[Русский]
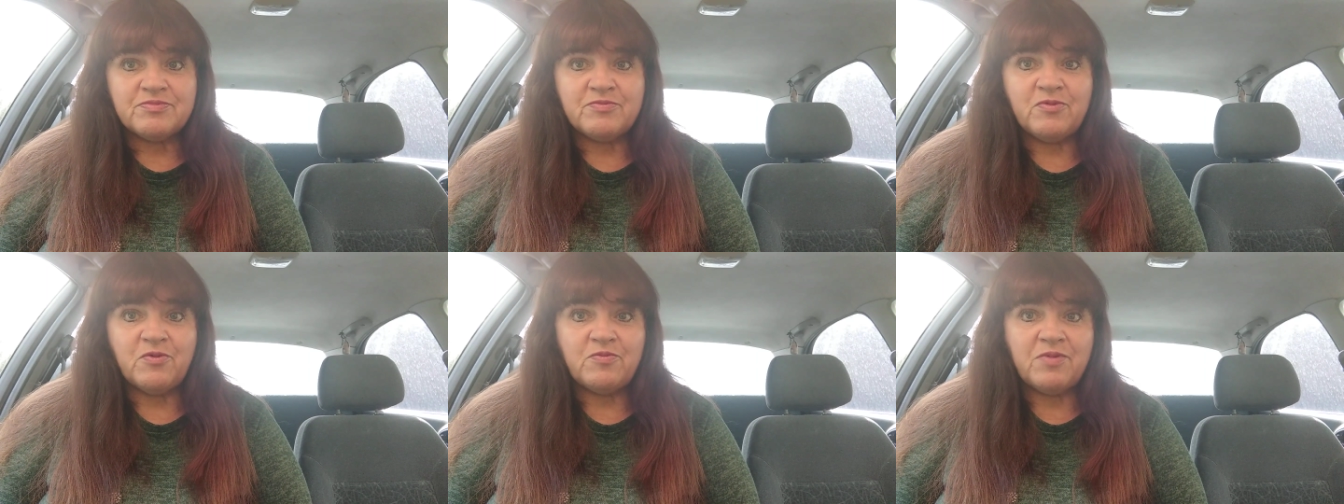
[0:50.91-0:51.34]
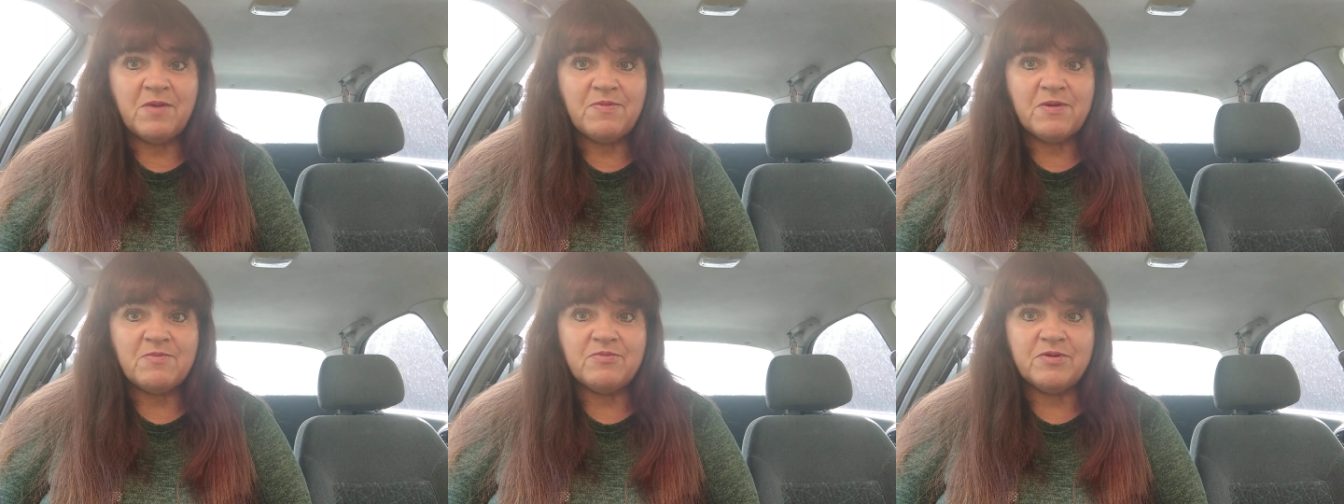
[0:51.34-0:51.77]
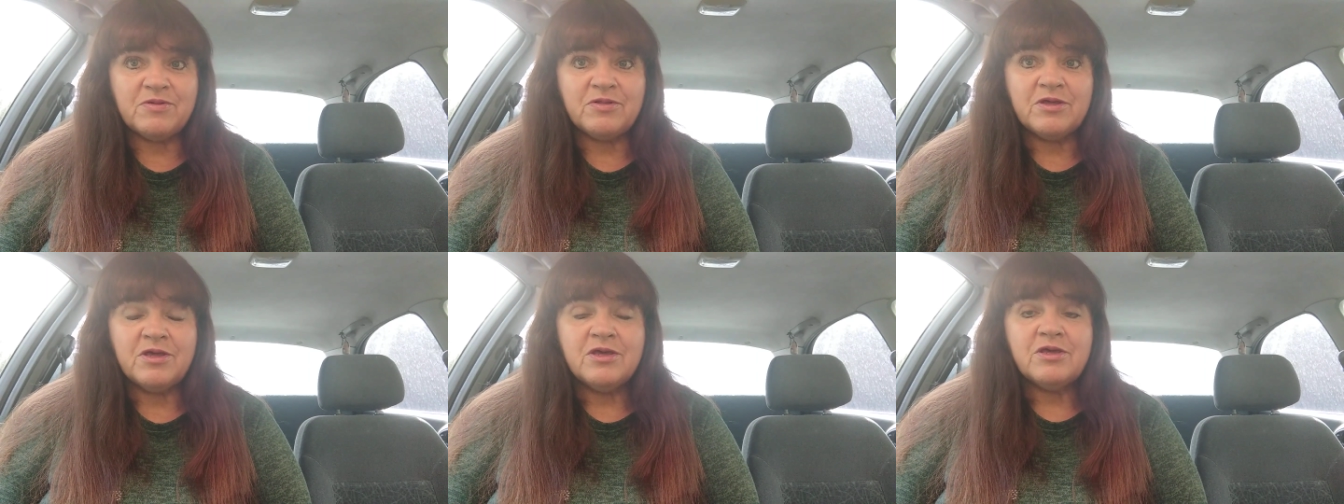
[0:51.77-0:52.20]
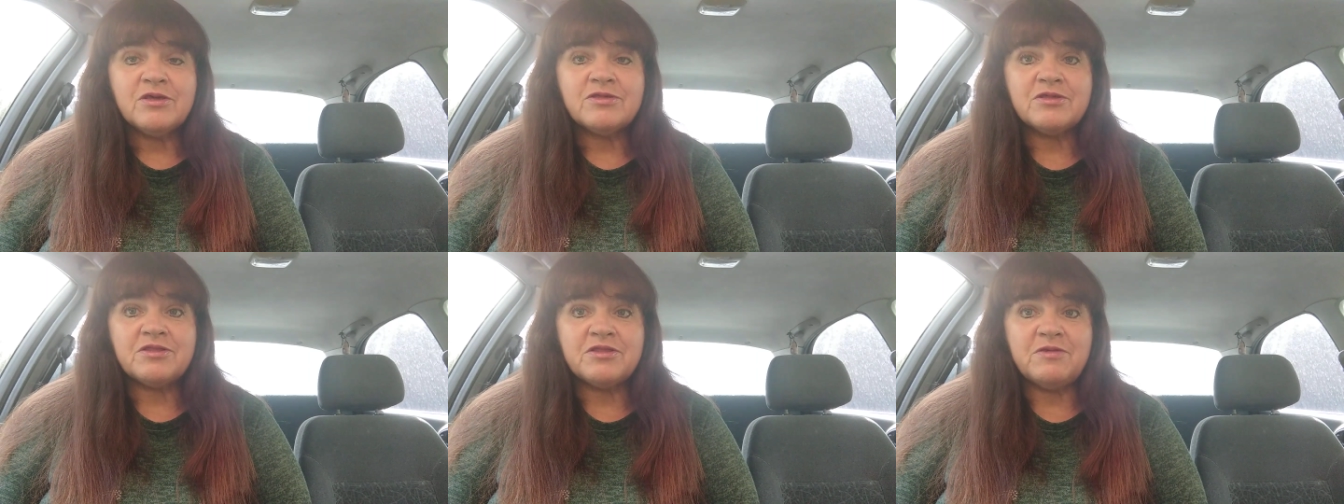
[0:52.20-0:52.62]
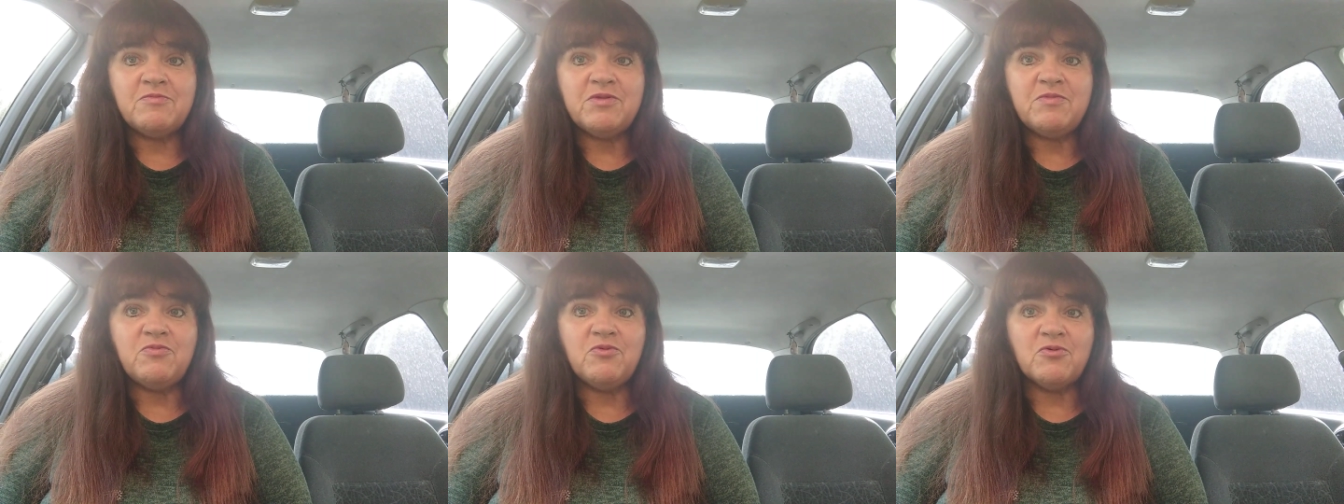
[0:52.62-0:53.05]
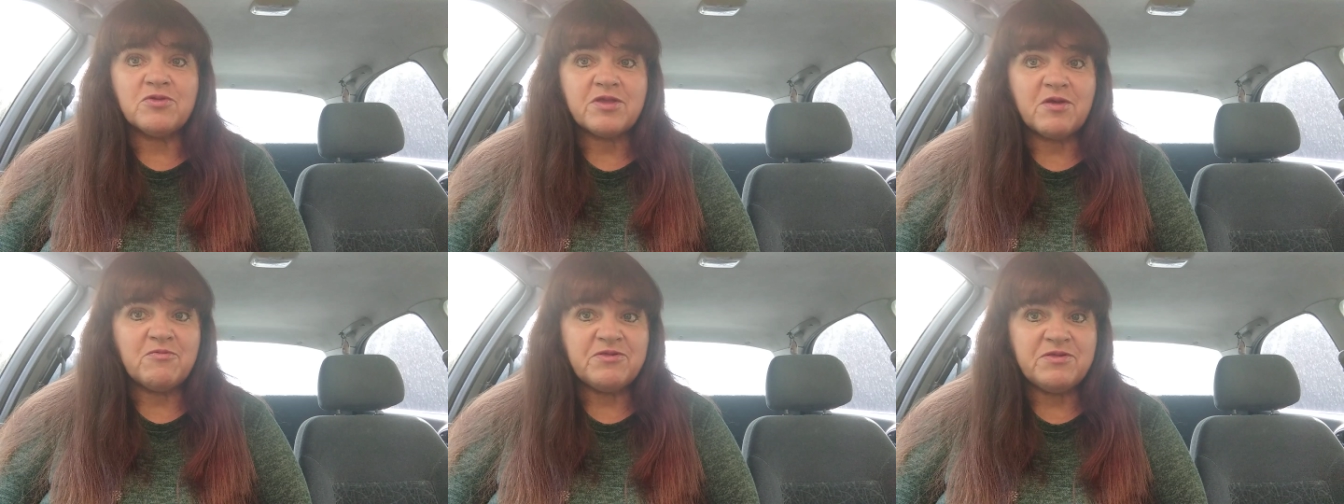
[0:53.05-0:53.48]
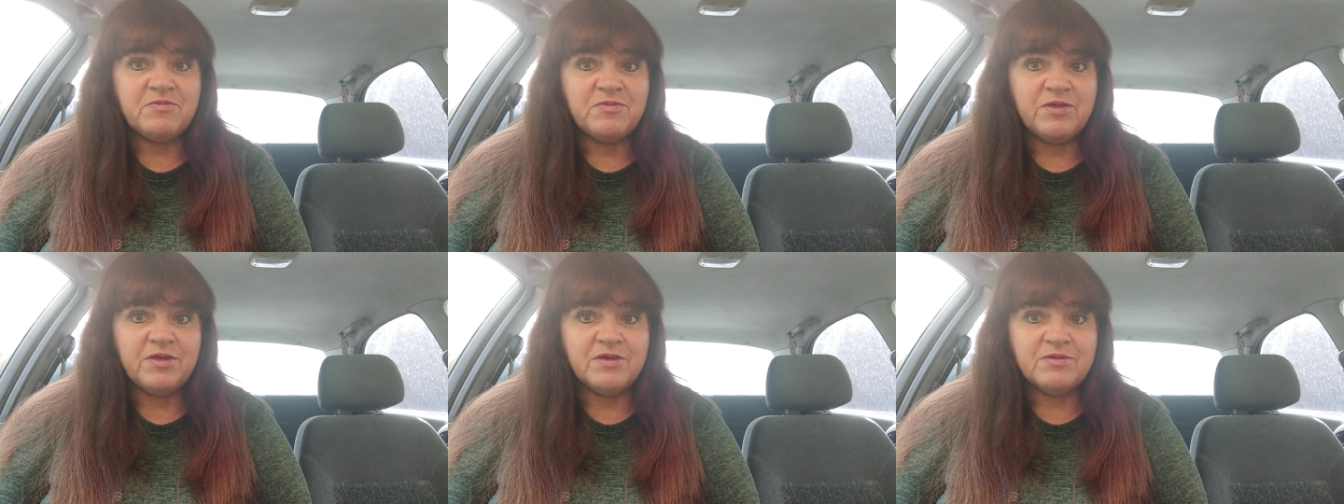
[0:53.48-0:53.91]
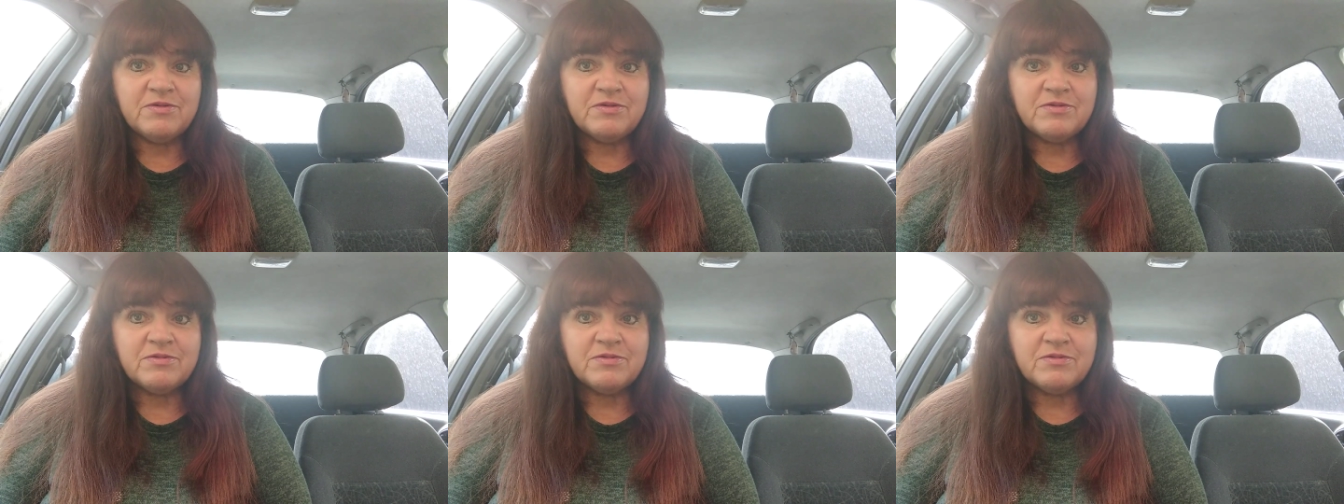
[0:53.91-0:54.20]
Мой папа был шестым ребенком в семье,